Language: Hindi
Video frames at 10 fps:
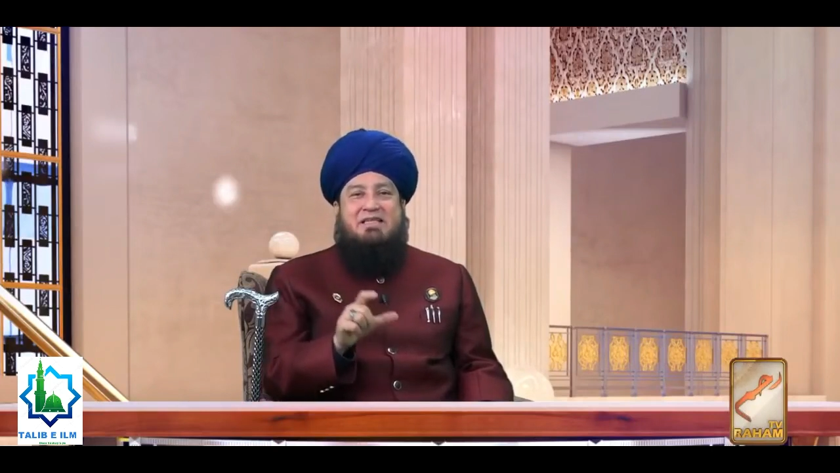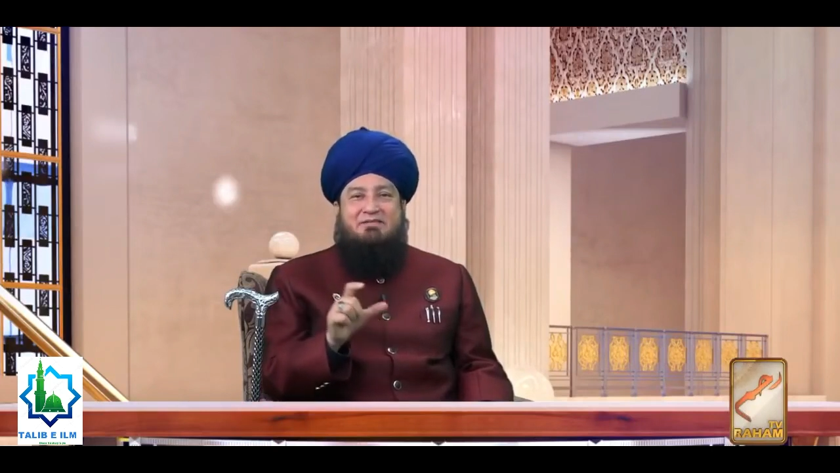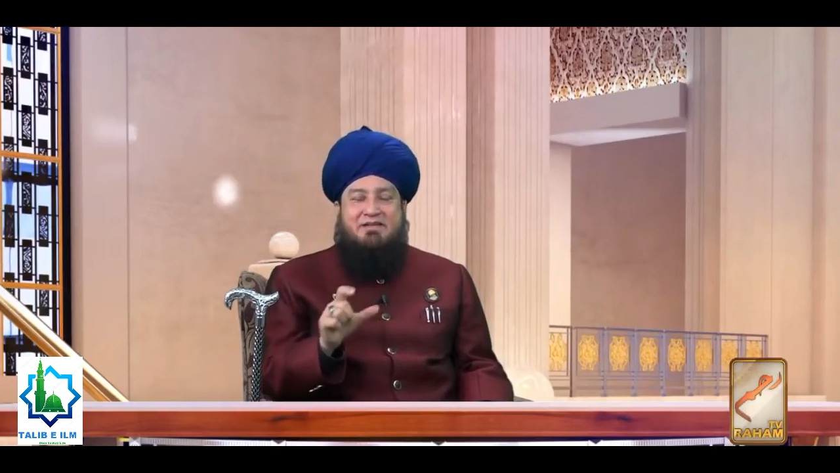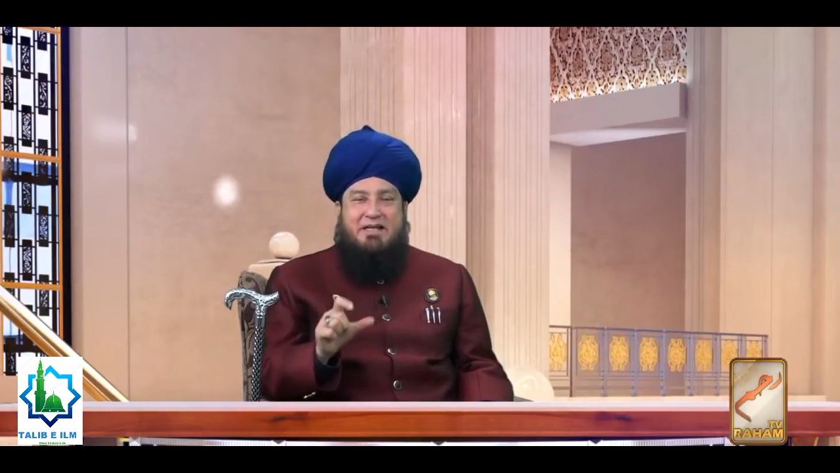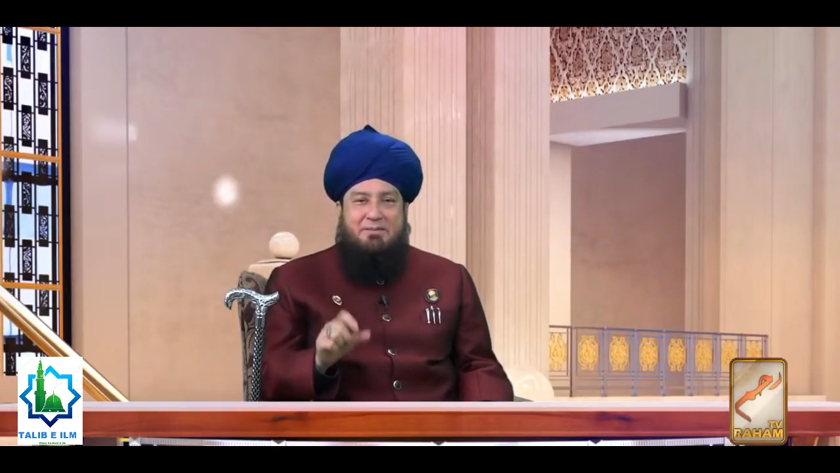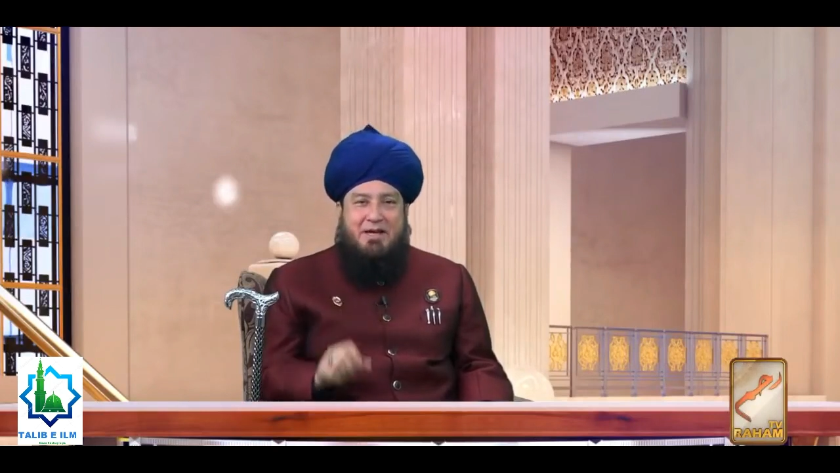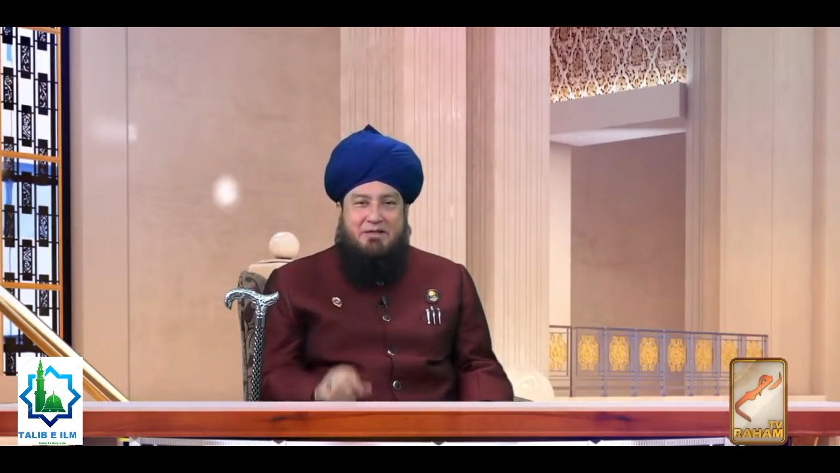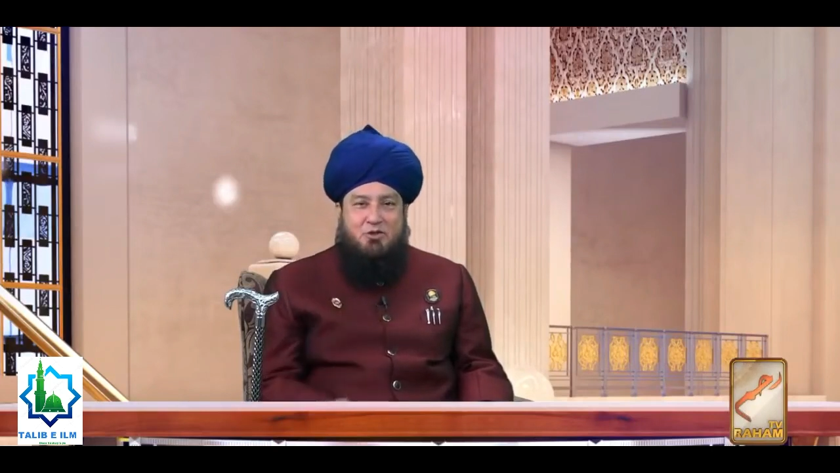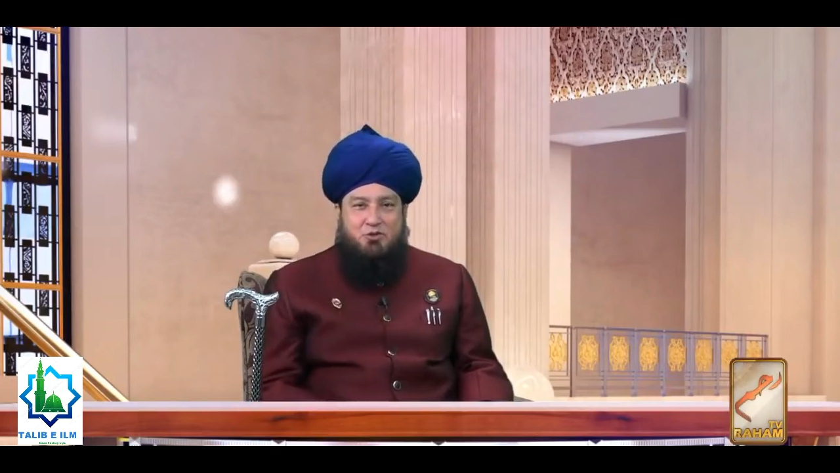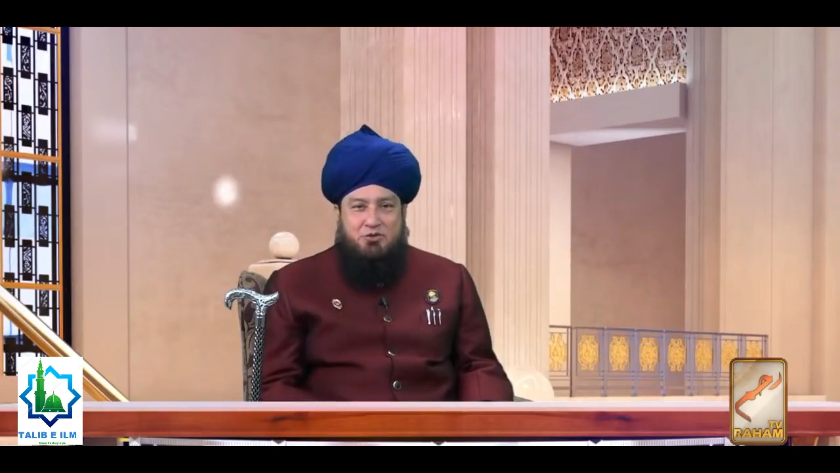सेवन टाइम
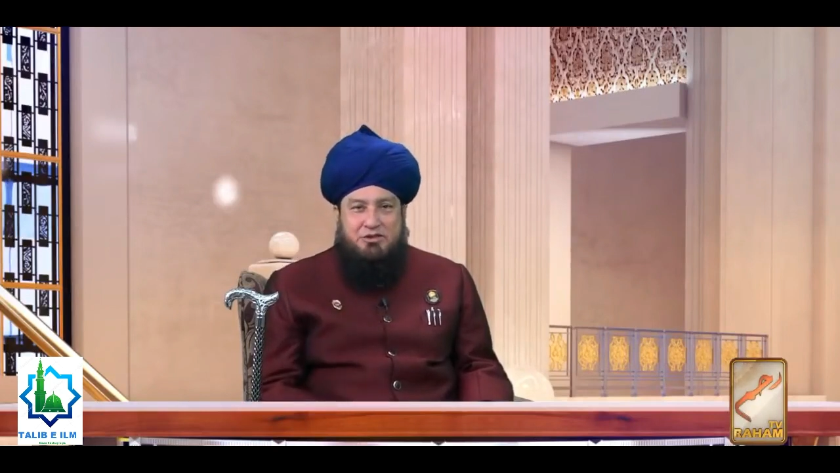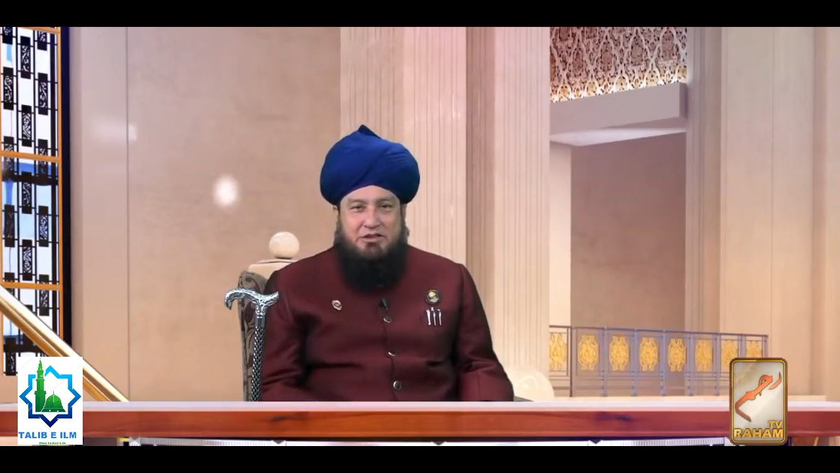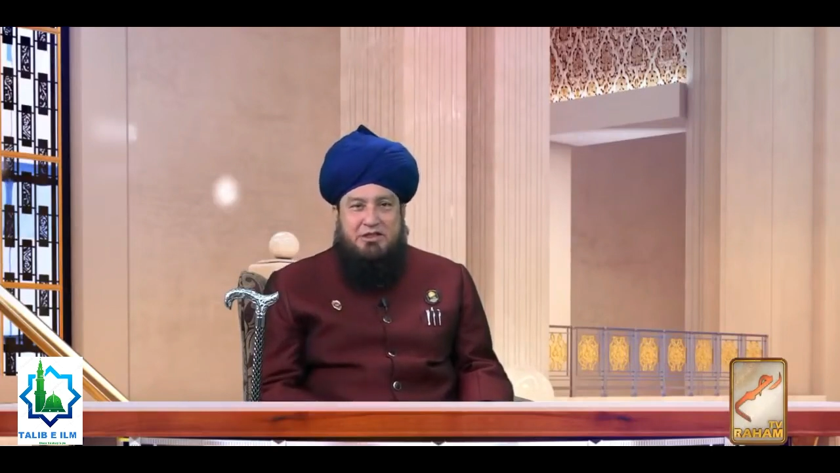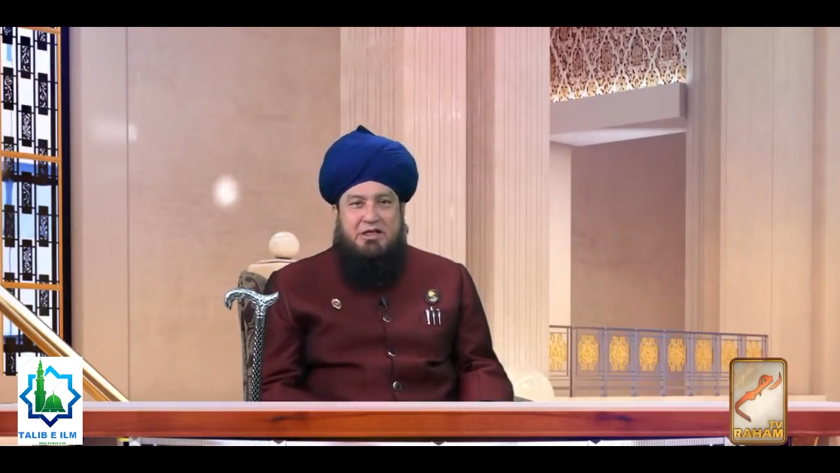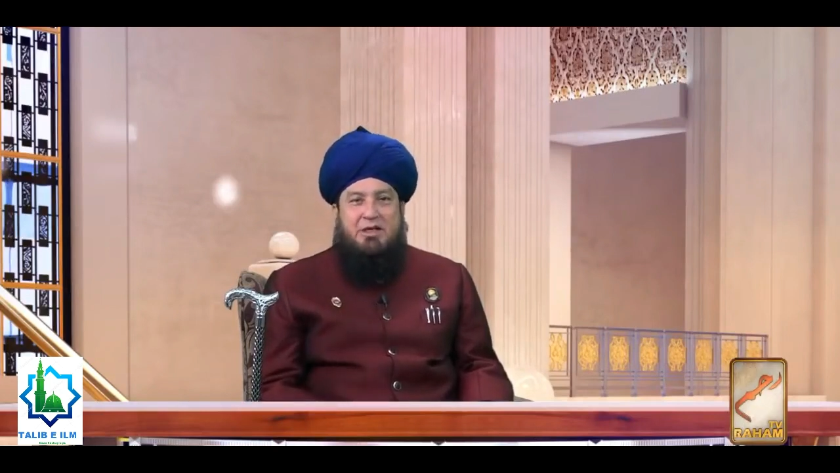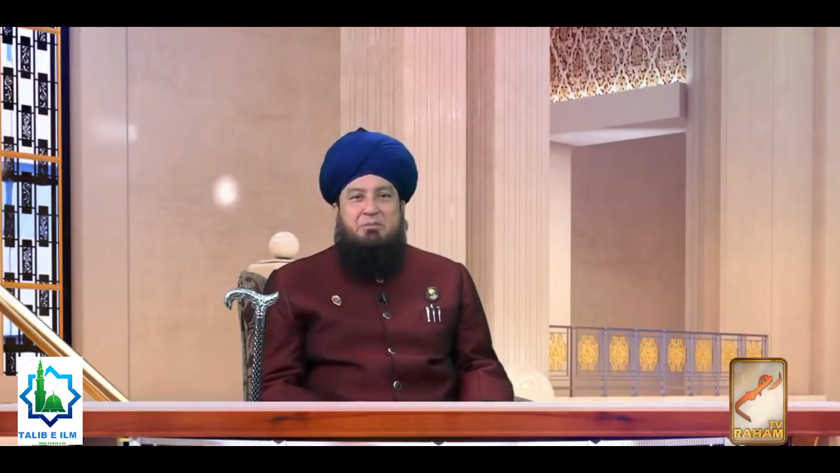आयतुल कुर्सी